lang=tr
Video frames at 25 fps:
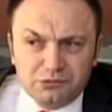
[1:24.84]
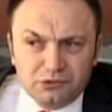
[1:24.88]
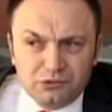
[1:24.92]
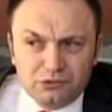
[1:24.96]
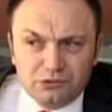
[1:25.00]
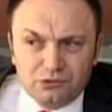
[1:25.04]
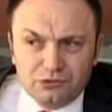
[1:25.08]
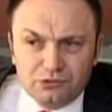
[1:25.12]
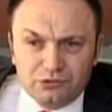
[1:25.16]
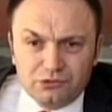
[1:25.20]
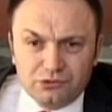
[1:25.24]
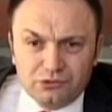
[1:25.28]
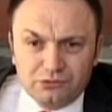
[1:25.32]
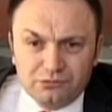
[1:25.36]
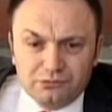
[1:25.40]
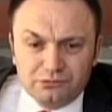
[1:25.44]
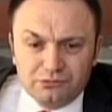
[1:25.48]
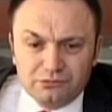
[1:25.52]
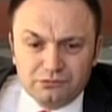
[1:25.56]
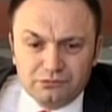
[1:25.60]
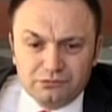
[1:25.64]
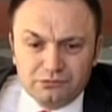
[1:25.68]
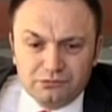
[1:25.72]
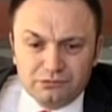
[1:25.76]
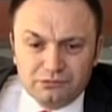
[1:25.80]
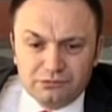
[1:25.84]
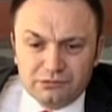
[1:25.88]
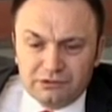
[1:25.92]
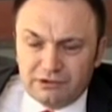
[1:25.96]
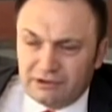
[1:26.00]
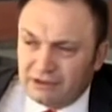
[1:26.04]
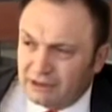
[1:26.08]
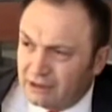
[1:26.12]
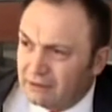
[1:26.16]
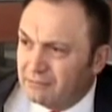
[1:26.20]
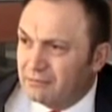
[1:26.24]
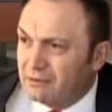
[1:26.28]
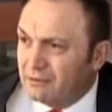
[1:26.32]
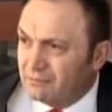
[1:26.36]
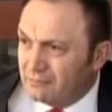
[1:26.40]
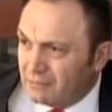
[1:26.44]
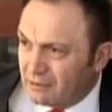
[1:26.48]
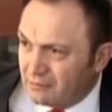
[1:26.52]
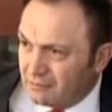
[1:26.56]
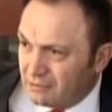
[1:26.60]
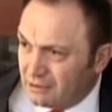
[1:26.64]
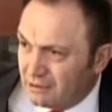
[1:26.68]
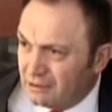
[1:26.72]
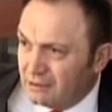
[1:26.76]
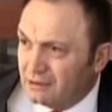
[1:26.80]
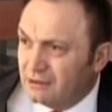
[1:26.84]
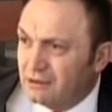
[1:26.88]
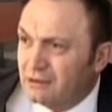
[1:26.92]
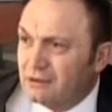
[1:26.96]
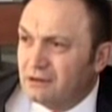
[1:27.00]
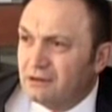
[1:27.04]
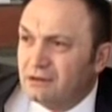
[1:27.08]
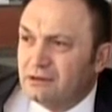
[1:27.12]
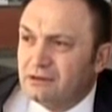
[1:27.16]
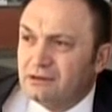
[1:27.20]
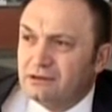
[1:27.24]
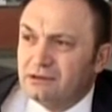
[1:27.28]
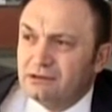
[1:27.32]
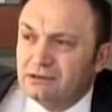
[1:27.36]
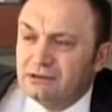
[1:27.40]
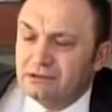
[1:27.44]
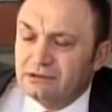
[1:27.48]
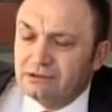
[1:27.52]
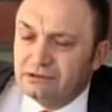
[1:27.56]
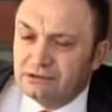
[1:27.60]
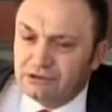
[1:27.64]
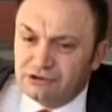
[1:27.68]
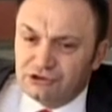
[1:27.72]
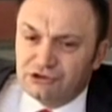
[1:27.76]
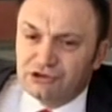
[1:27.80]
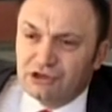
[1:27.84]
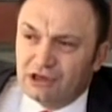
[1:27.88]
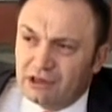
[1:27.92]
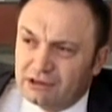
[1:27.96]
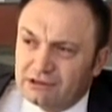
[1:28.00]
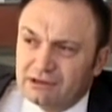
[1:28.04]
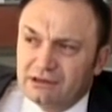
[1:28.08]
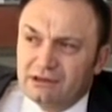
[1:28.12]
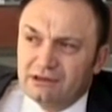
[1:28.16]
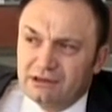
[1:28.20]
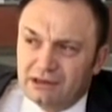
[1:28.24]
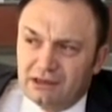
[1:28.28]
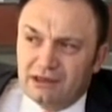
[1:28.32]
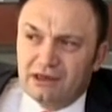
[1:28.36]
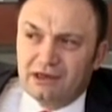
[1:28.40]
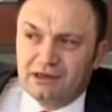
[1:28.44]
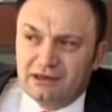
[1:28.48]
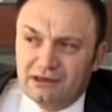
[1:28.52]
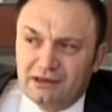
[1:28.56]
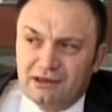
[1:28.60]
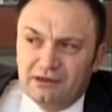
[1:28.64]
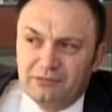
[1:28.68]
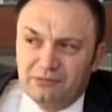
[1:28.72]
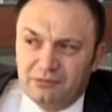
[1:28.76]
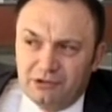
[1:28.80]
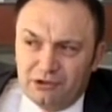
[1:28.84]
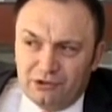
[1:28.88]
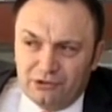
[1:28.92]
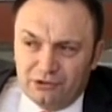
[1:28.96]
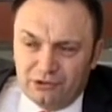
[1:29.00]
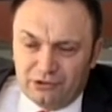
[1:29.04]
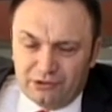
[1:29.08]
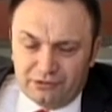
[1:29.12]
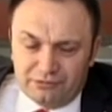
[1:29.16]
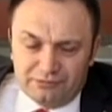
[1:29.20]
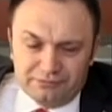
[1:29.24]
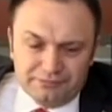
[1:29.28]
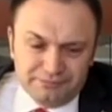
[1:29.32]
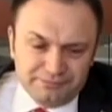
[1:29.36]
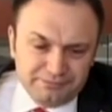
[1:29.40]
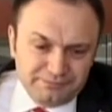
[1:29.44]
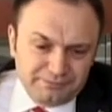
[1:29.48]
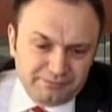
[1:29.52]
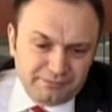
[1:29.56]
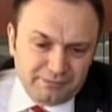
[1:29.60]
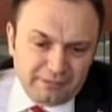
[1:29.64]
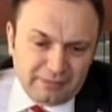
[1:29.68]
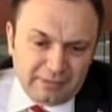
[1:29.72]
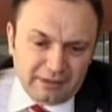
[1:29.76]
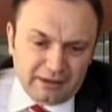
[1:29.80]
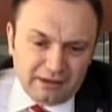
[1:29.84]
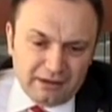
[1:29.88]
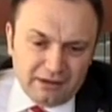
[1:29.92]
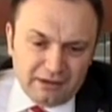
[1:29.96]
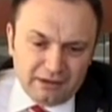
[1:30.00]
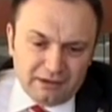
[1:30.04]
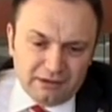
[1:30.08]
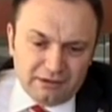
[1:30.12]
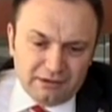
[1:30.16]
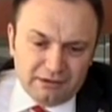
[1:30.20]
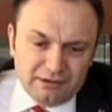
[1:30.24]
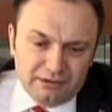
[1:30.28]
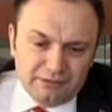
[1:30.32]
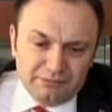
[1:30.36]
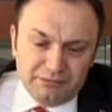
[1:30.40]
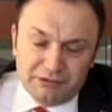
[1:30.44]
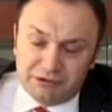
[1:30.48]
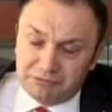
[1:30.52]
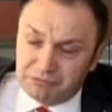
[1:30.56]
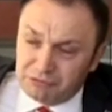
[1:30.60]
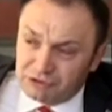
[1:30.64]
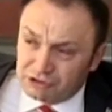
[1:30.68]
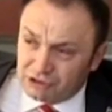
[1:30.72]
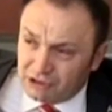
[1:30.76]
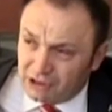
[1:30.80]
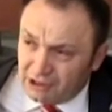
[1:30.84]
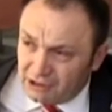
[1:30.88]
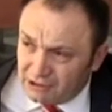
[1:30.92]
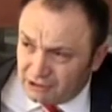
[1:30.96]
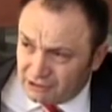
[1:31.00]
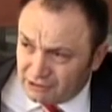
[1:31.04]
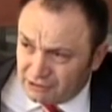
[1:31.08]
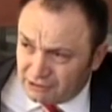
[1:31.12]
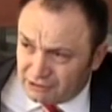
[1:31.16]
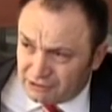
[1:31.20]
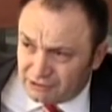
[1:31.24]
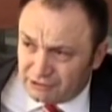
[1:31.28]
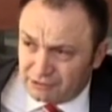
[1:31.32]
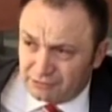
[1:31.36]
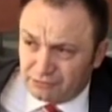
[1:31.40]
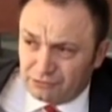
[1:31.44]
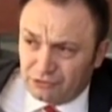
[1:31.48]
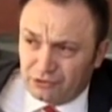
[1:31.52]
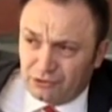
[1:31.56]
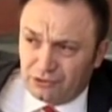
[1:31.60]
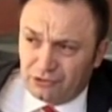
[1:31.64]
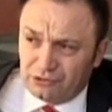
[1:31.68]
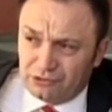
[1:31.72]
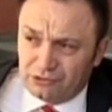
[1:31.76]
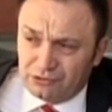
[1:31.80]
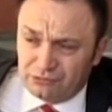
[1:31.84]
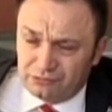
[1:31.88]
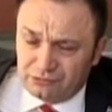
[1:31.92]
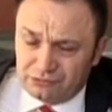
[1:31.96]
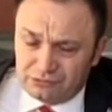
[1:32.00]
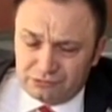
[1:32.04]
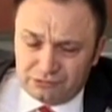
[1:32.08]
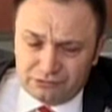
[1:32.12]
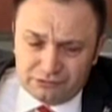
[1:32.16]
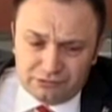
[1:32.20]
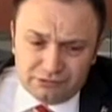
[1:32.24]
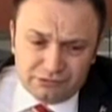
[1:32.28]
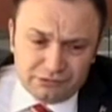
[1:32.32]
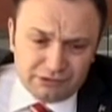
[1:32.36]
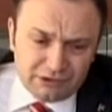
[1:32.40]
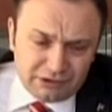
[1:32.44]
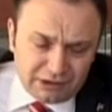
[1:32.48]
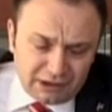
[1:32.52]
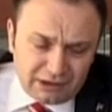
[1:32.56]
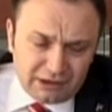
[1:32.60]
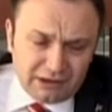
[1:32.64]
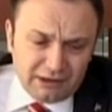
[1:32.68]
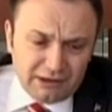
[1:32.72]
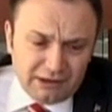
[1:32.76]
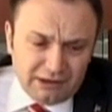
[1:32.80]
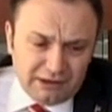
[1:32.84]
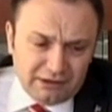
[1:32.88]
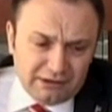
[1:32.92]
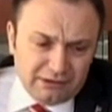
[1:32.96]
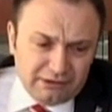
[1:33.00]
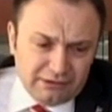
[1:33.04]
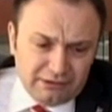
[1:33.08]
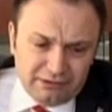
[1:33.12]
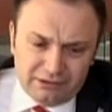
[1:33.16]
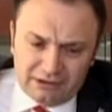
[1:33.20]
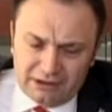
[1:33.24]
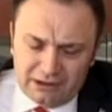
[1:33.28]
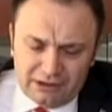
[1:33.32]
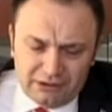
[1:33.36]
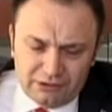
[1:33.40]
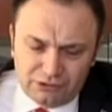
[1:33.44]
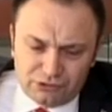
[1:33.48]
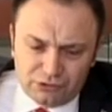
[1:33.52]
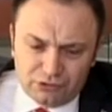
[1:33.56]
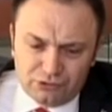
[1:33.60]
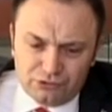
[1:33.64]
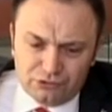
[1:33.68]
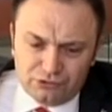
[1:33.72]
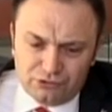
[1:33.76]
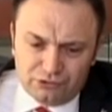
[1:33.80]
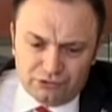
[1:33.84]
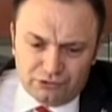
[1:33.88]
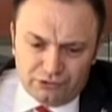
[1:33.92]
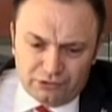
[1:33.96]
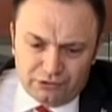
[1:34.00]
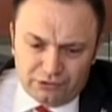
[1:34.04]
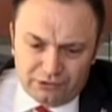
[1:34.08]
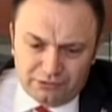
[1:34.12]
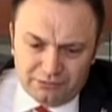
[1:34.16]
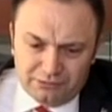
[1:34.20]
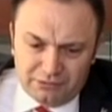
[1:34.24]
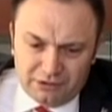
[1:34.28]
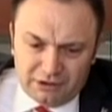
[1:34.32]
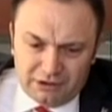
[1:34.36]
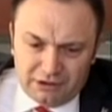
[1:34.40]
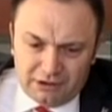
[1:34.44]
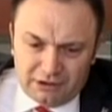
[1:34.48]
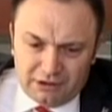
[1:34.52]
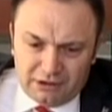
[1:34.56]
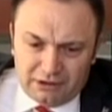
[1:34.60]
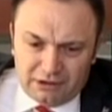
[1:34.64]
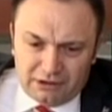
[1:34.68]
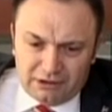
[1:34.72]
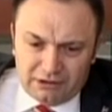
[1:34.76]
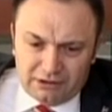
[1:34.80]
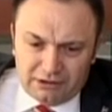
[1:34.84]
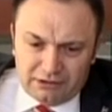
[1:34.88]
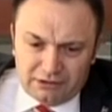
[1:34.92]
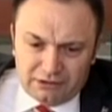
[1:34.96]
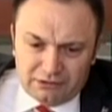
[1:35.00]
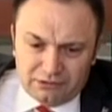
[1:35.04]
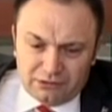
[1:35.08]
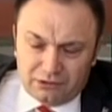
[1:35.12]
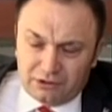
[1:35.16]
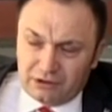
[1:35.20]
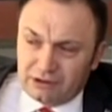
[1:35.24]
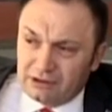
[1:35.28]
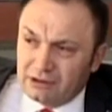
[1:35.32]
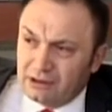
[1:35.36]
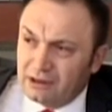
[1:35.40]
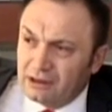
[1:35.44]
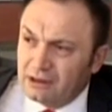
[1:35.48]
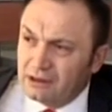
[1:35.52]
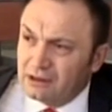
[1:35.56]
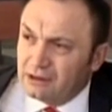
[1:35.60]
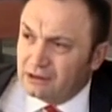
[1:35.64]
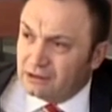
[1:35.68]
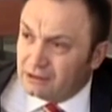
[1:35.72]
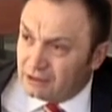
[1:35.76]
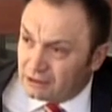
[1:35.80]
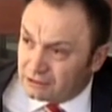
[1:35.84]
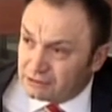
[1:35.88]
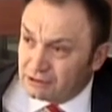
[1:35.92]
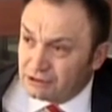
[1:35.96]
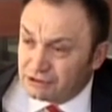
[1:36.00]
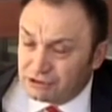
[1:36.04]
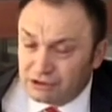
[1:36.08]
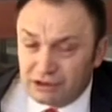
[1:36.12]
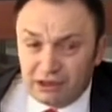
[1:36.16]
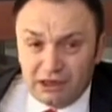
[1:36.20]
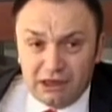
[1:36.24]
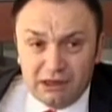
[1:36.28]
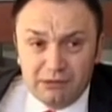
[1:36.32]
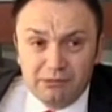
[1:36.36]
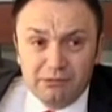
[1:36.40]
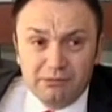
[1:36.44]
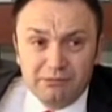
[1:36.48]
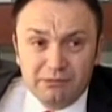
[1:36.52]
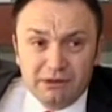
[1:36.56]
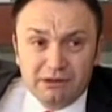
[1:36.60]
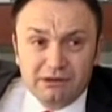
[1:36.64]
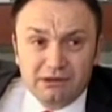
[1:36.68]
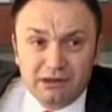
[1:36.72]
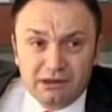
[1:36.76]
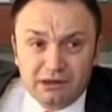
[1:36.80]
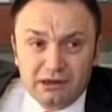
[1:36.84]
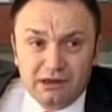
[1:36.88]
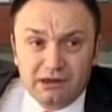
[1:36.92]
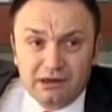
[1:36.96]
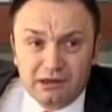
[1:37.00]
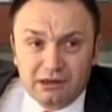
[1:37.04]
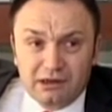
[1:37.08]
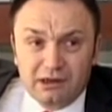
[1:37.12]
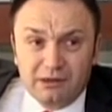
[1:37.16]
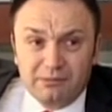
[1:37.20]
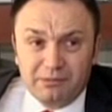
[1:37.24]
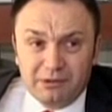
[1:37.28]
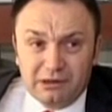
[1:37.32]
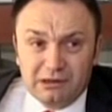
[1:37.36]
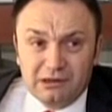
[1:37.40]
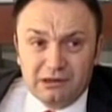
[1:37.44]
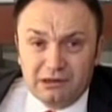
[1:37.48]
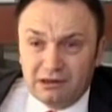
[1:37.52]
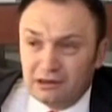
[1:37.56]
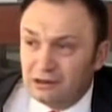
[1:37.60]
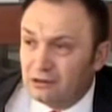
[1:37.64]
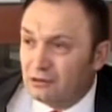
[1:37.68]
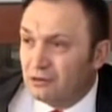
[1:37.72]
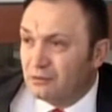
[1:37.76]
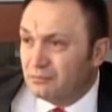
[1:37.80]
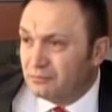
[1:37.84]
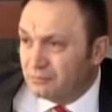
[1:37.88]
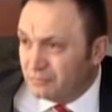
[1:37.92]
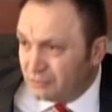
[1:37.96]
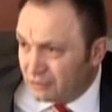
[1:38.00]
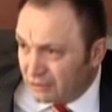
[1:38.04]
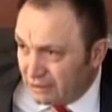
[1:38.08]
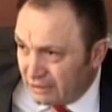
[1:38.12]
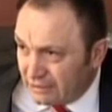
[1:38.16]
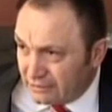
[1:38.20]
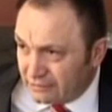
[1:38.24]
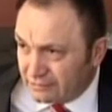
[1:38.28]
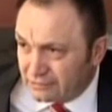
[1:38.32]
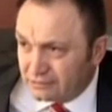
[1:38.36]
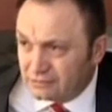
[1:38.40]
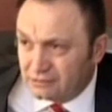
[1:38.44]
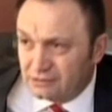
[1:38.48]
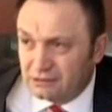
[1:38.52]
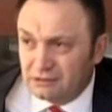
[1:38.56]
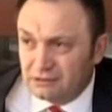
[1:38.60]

bulundum diyemem ama ee, inşaatını da yakinen biliyorum. Ee, bitmiş halini gittim gördüm yakinen yani çok üzülüyorum. Ee, orada yaklaşık 50 bin metrekare kapalı alan olan bir yer.